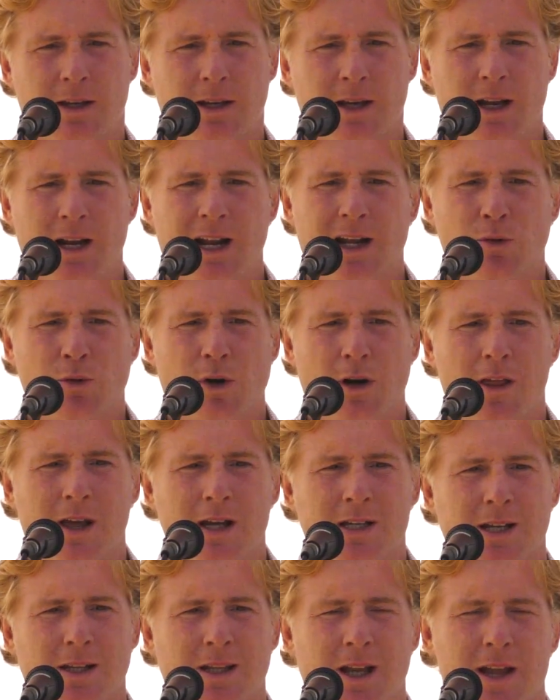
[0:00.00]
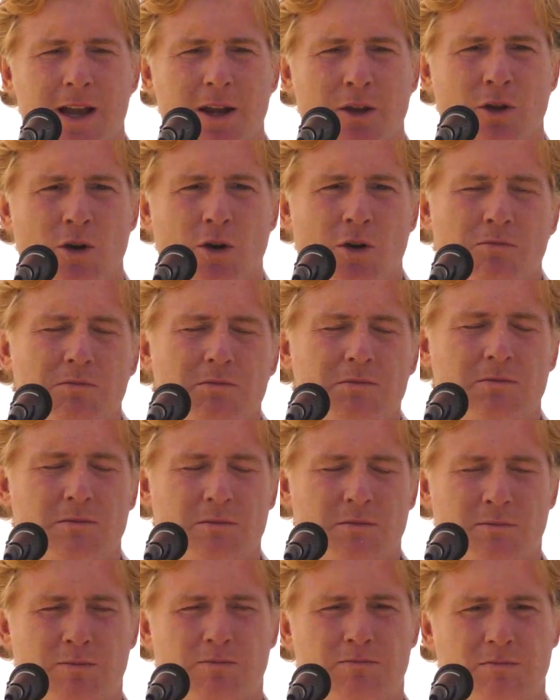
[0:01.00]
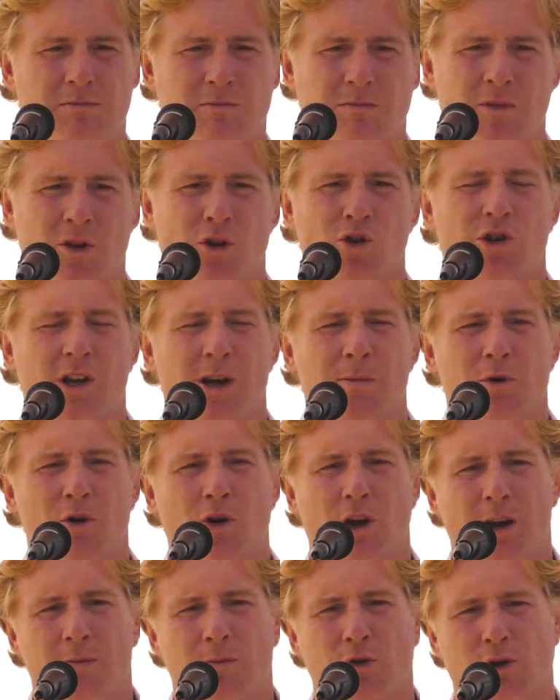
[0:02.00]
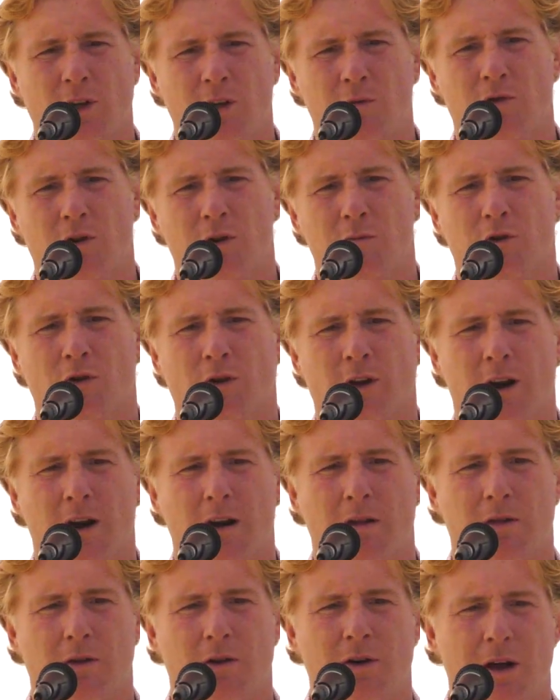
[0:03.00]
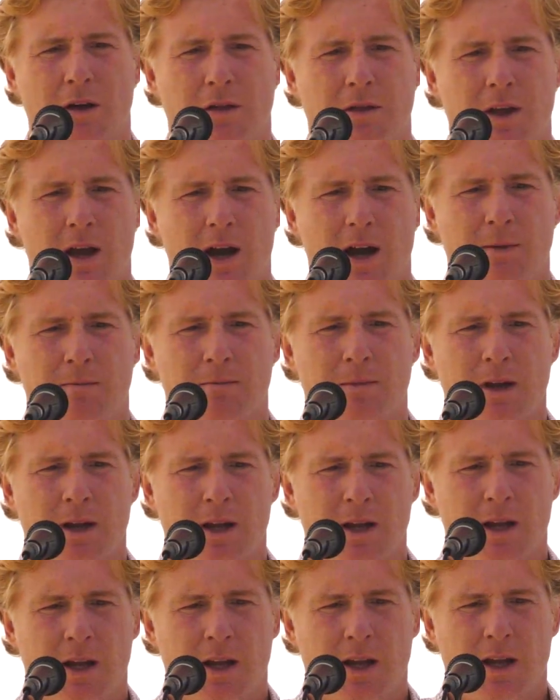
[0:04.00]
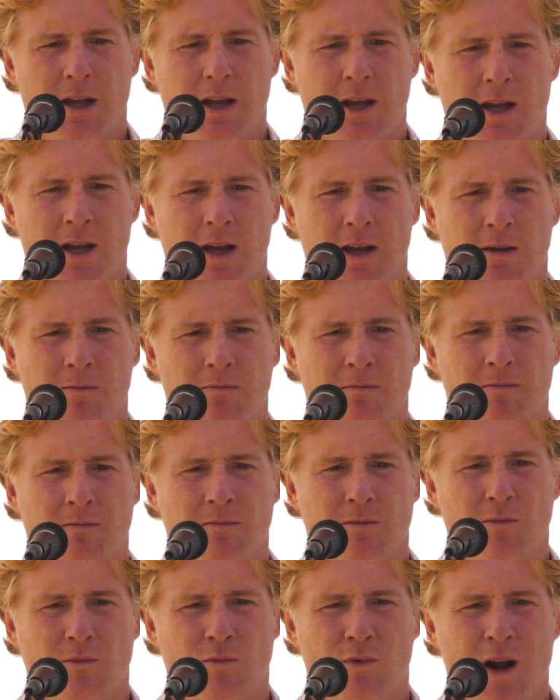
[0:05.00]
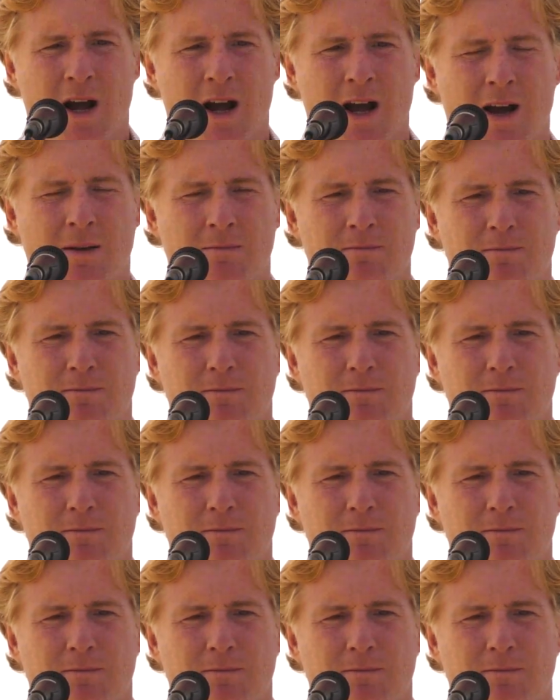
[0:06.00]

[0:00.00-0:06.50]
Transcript: en la actualidad se está yendo, no sé por qué motivo y por qué razón, hacia eh, una